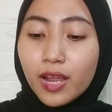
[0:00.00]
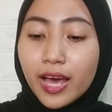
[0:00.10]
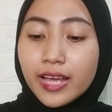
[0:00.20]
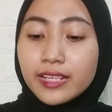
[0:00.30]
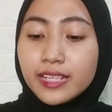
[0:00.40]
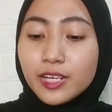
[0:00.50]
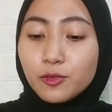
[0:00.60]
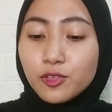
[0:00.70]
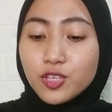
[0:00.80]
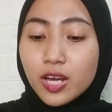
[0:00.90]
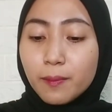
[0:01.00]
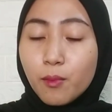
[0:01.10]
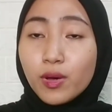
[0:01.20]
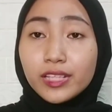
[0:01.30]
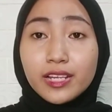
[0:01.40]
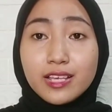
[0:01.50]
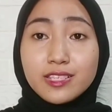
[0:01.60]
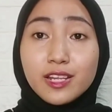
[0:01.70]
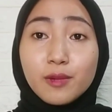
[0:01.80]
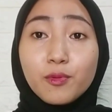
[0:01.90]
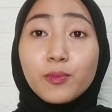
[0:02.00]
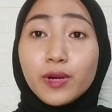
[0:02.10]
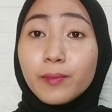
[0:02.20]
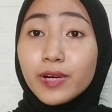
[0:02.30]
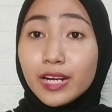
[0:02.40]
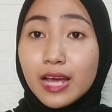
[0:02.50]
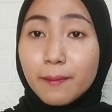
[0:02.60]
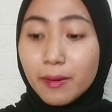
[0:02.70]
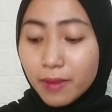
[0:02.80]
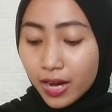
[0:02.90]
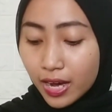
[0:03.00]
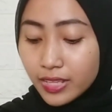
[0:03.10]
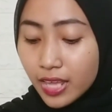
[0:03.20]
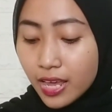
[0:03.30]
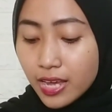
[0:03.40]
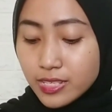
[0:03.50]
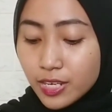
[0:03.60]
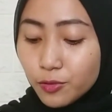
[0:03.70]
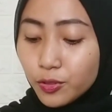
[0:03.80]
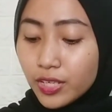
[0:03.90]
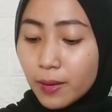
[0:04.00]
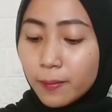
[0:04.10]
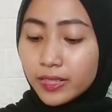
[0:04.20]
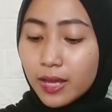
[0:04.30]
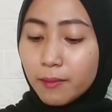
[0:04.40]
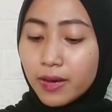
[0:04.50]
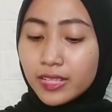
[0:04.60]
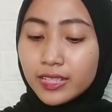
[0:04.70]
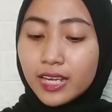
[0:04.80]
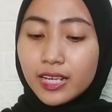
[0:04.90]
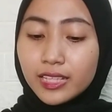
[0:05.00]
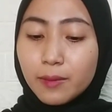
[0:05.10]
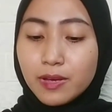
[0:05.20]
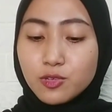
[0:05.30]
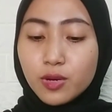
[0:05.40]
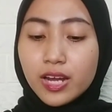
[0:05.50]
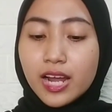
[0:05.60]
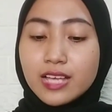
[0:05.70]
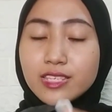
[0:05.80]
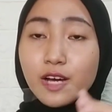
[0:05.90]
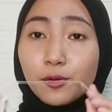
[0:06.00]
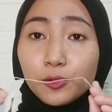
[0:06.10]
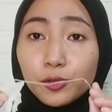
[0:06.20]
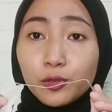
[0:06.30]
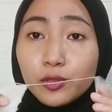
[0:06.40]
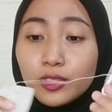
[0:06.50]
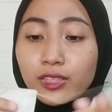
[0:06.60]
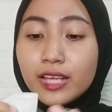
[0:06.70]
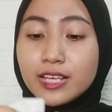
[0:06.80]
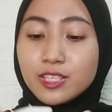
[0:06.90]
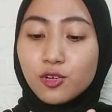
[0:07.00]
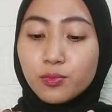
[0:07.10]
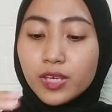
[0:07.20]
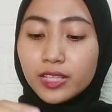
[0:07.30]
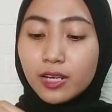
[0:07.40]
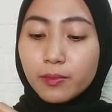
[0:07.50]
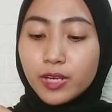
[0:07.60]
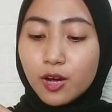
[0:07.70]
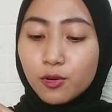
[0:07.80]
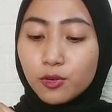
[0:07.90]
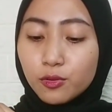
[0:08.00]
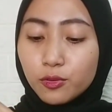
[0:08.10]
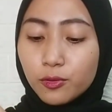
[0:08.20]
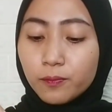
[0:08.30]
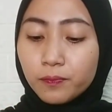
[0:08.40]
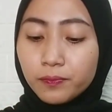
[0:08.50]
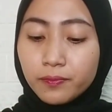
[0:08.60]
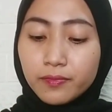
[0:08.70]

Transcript: mulai Jadi untuk cara pembuatannya sendiri pun benar-benar gampang banget Jadi untuk yang pertama tinggal kita masukkan aja untuk teh celupnya terlebih dahulu